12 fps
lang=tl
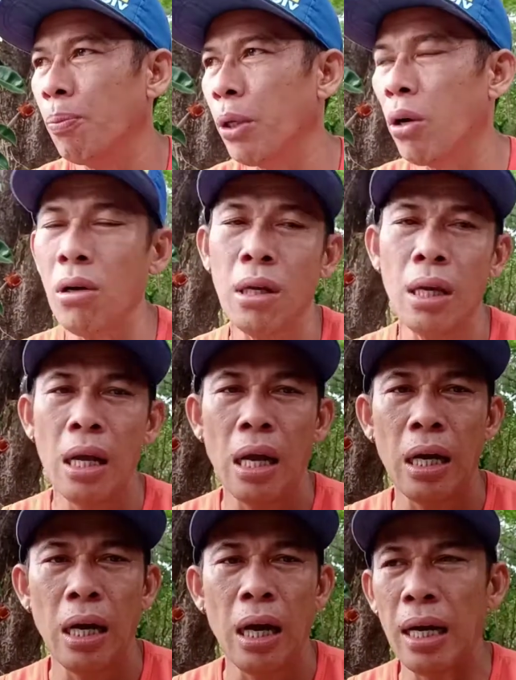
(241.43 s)
Pero,
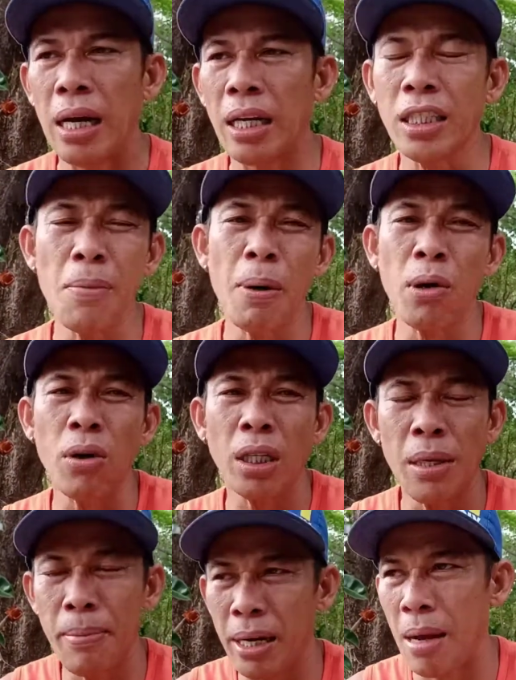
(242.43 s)
uh, ang sipag ko
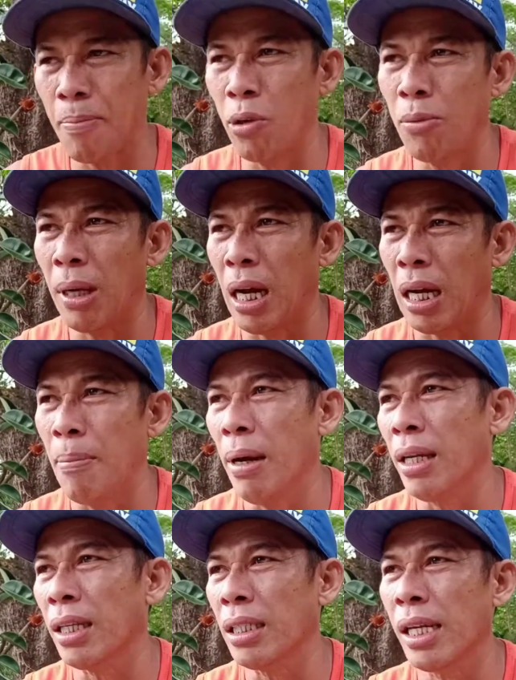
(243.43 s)
kasi mag-upload mga
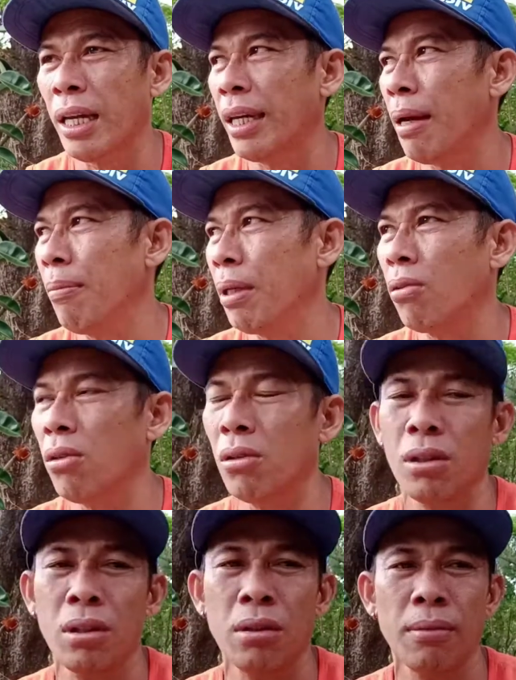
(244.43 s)
kabay kasi ang dami
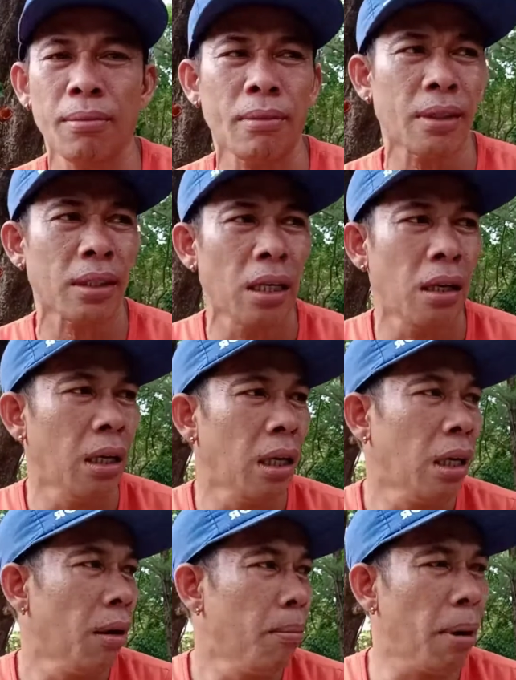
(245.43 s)
kong
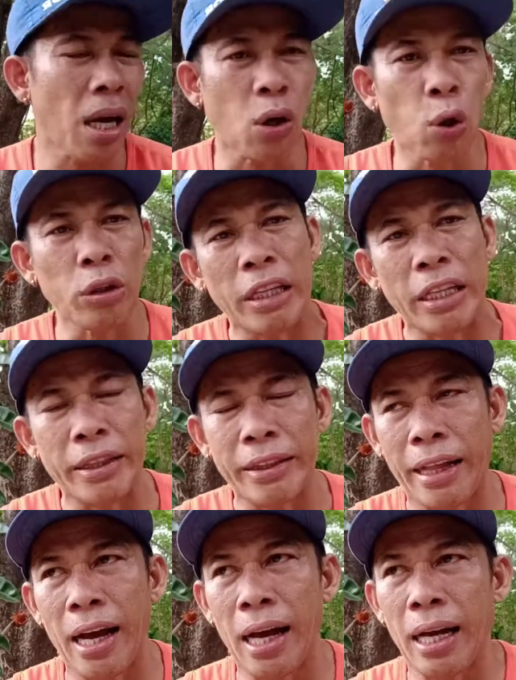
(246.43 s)
mga content
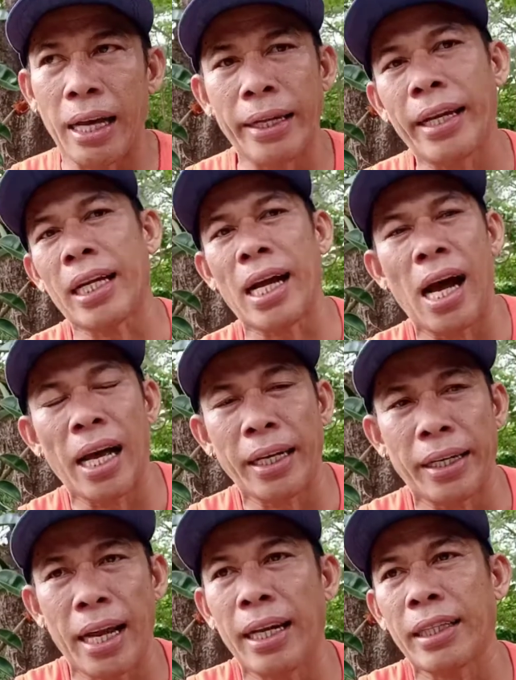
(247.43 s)
na
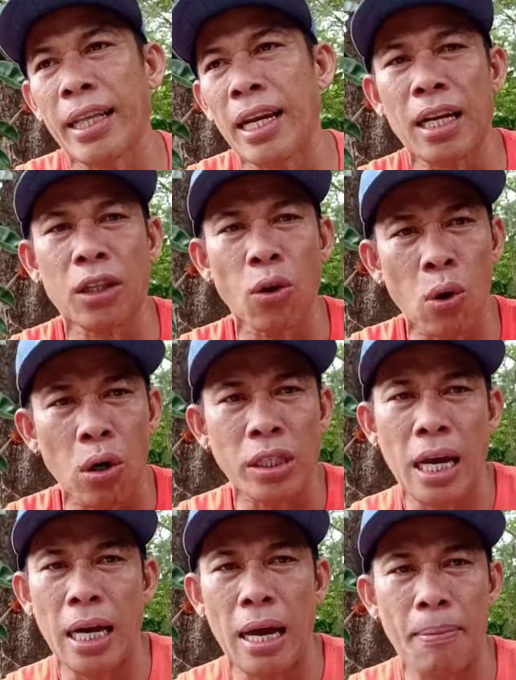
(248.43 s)
nakahanda na talaga tungkol
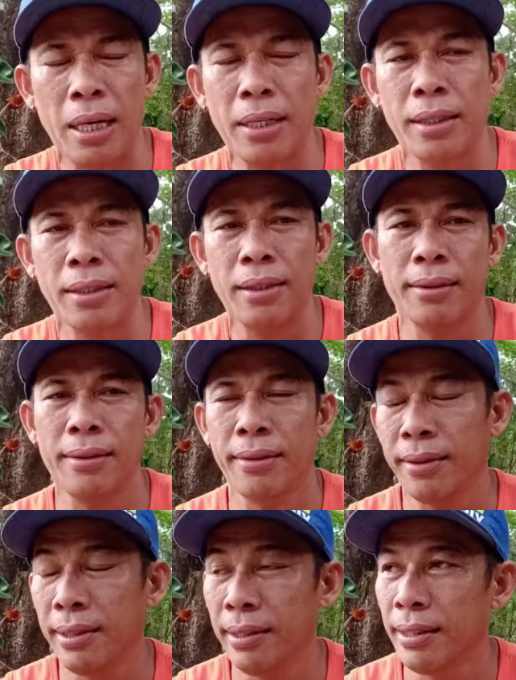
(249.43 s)
sa halaman.
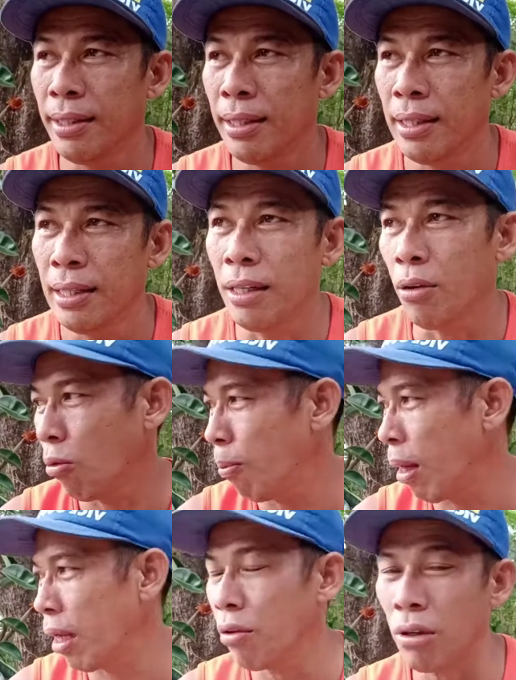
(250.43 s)
Yung eh,
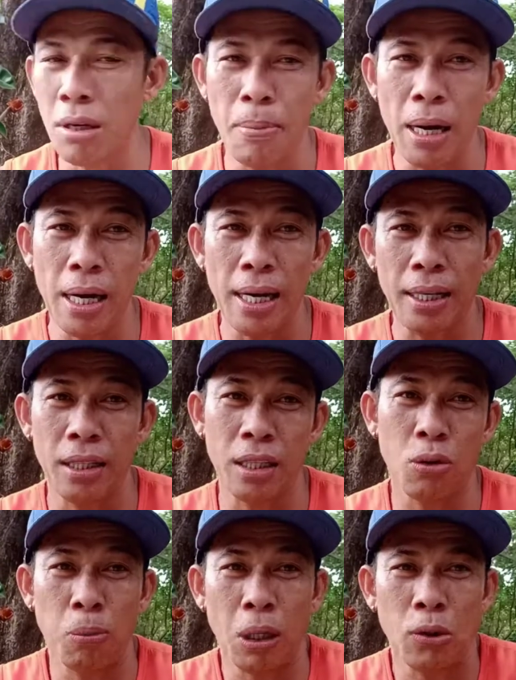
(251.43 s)
iba, yung iba nga na
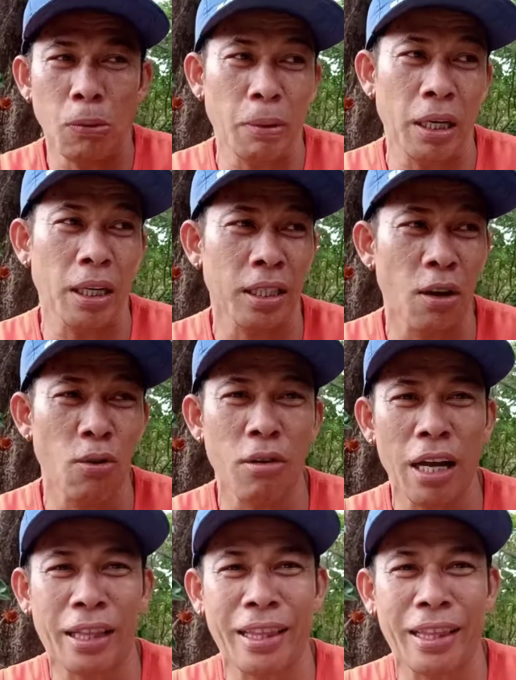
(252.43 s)
sobra-sobra na sa ugat.